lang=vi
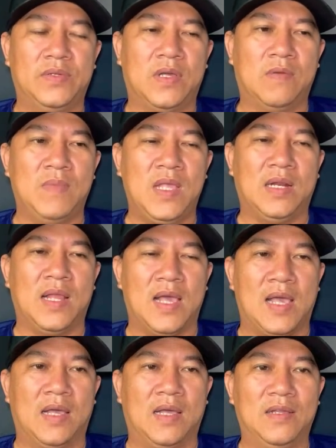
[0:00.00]
không biết
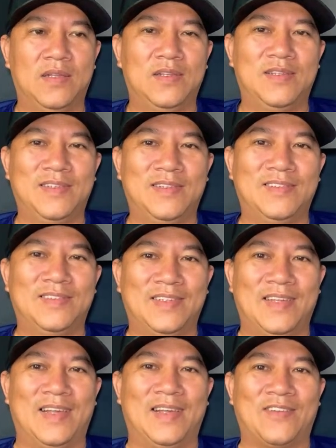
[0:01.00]
là
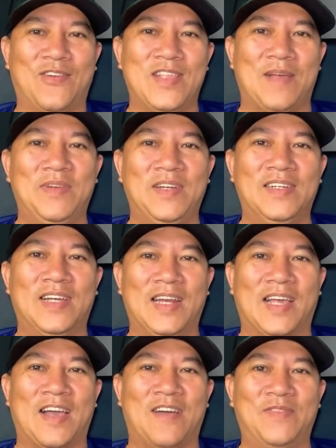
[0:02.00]
à, có giảm lương hay
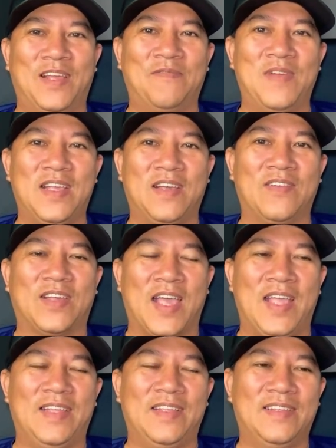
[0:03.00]
là không thì không biết không
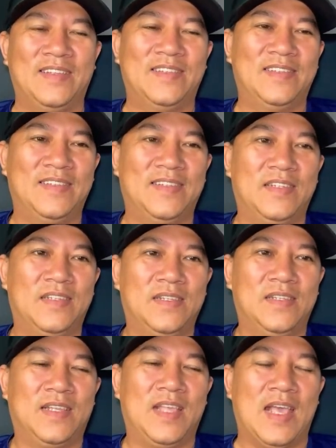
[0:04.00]
kệ
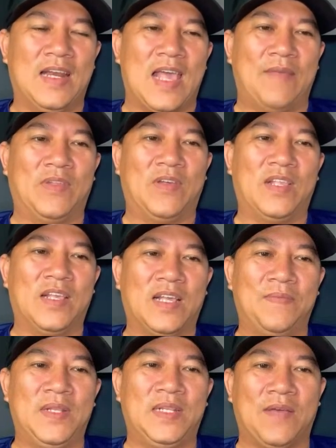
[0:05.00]
gán làm thôi chứ
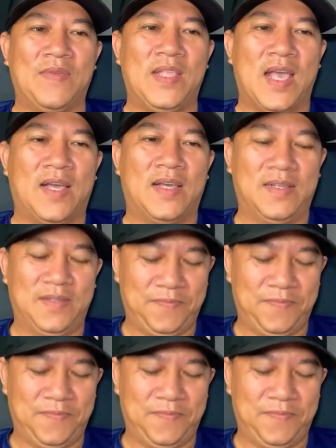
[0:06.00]
cái biết sao bây giờ